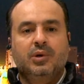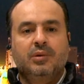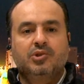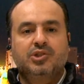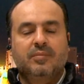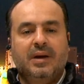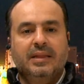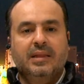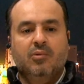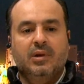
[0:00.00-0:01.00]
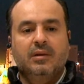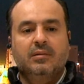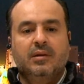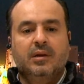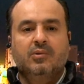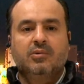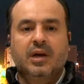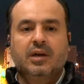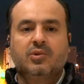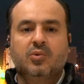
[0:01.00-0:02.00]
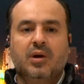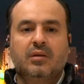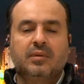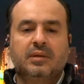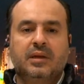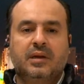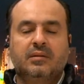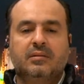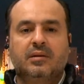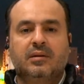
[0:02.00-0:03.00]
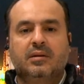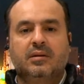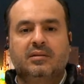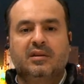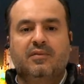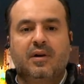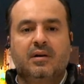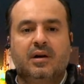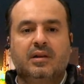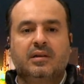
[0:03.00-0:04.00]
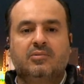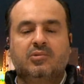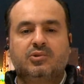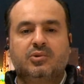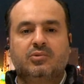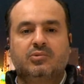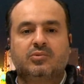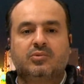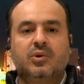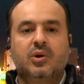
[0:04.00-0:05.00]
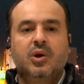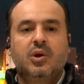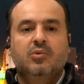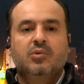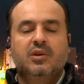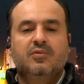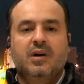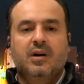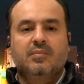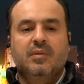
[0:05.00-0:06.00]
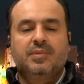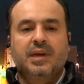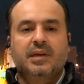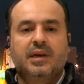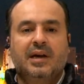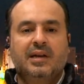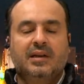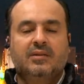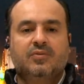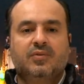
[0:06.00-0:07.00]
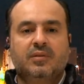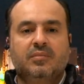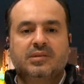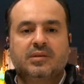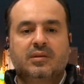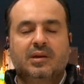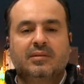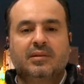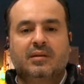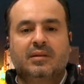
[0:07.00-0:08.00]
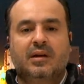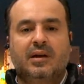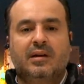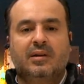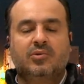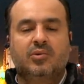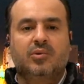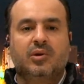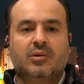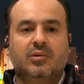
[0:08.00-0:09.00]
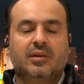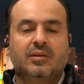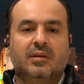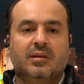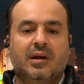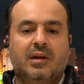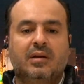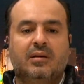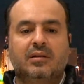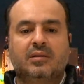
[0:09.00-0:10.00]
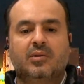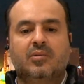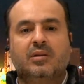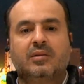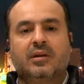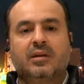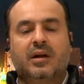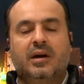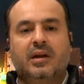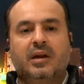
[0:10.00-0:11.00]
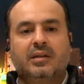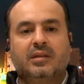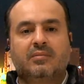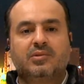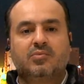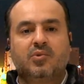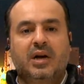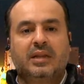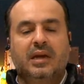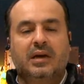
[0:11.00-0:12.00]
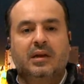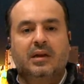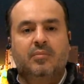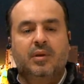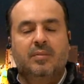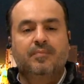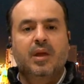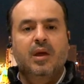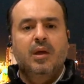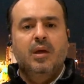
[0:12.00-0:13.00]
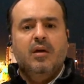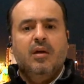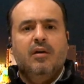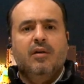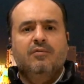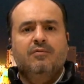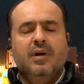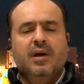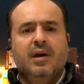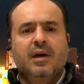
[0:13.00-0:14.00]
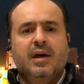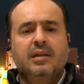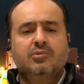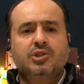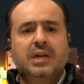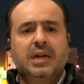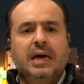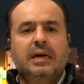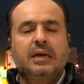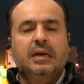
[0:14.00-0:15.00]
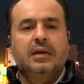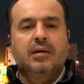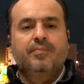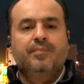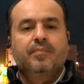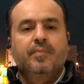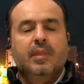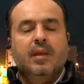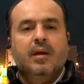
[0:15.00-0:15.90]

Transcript: موضوع المجتمع الدولي هي هناك دول مثلا آه، اتفاق هذا والجلوس واتفاق مبدئي حدث في مصر لن ترضى عليه تركيا ولن ترضى عليه قطر ولن ترضى عليه حتى مجموعات داخل ليبيا آه، فهذه مشكلة حقيقية